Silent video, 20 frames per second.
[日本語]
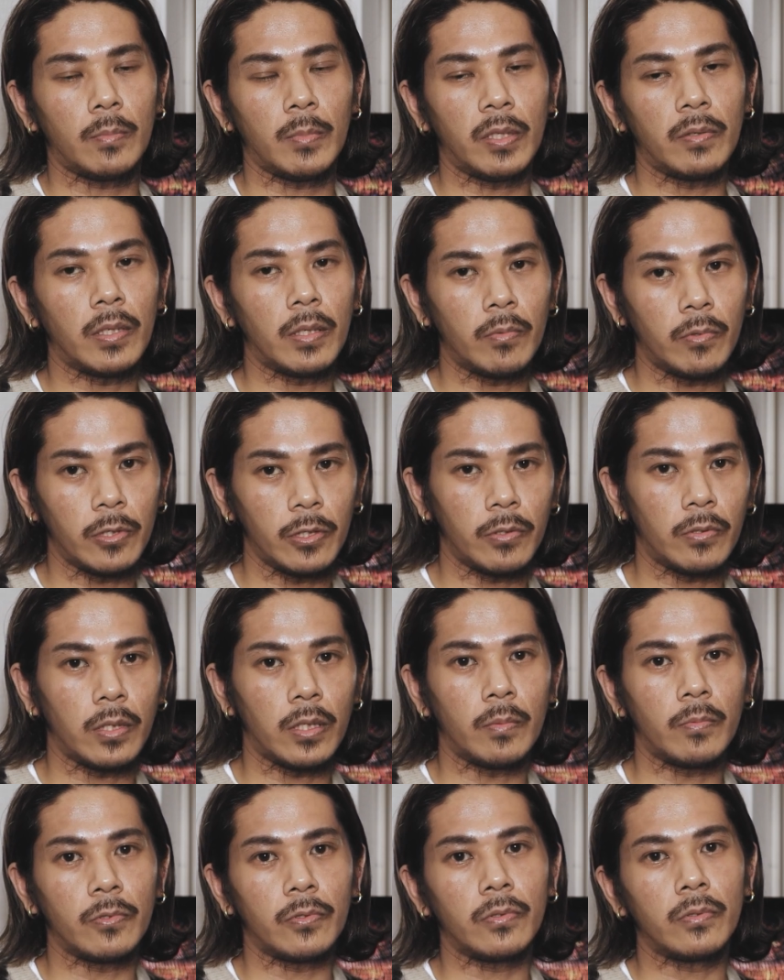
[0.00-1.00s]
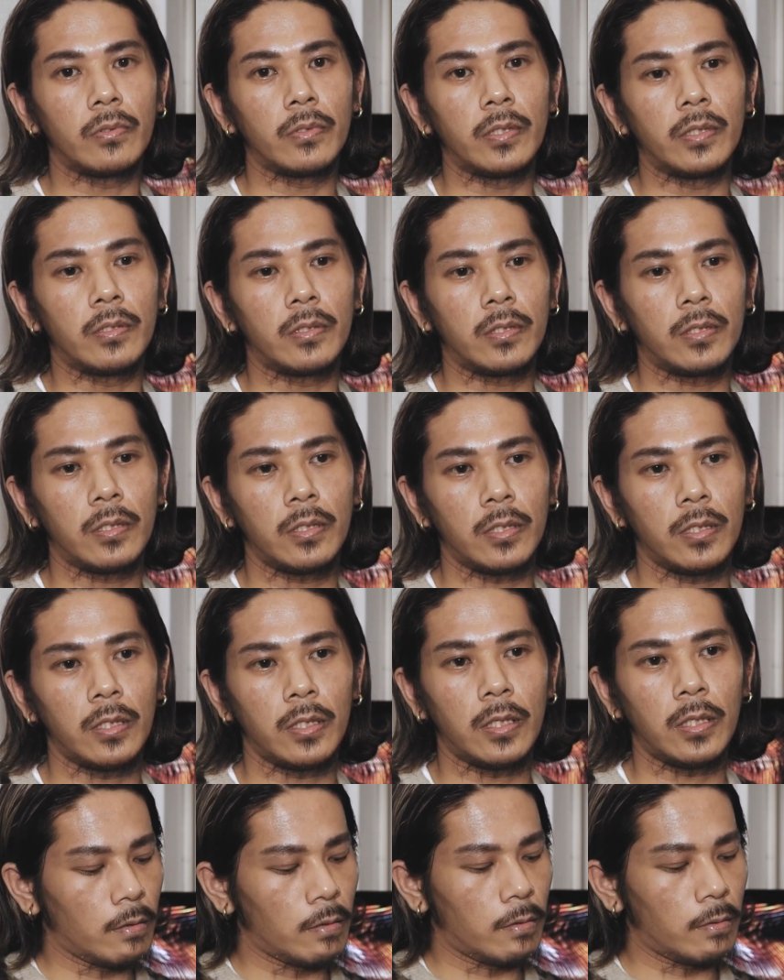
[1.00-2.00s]
まあ、輪彫りとかもそうです
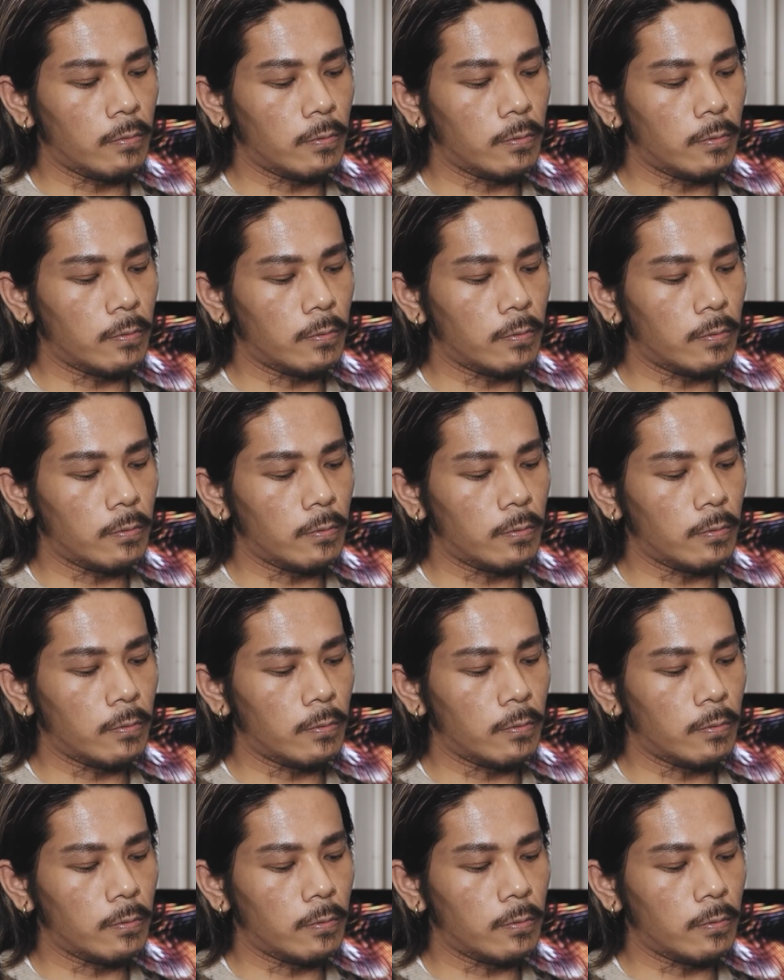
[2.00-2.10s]
し